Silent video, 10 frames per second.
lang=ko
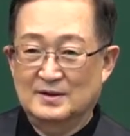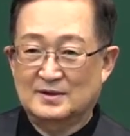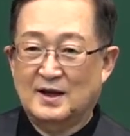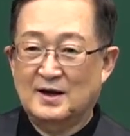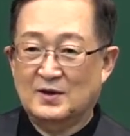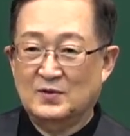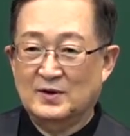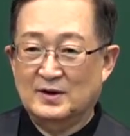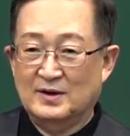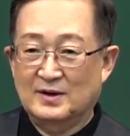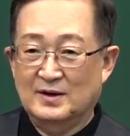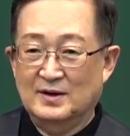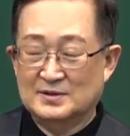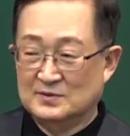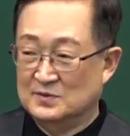
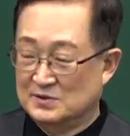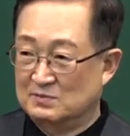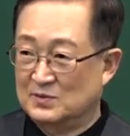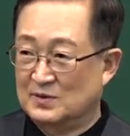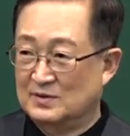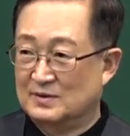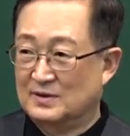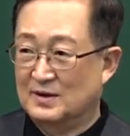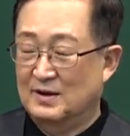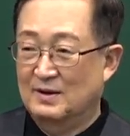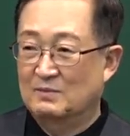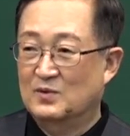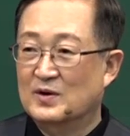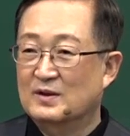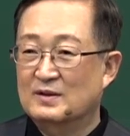타교회에서 오신 분들은
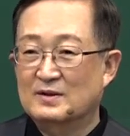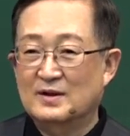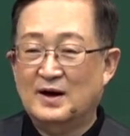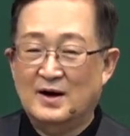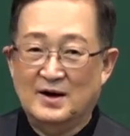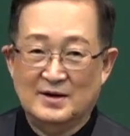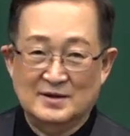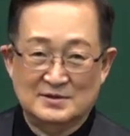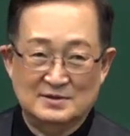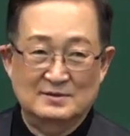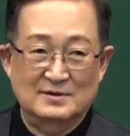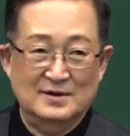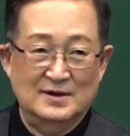본인들이 알아서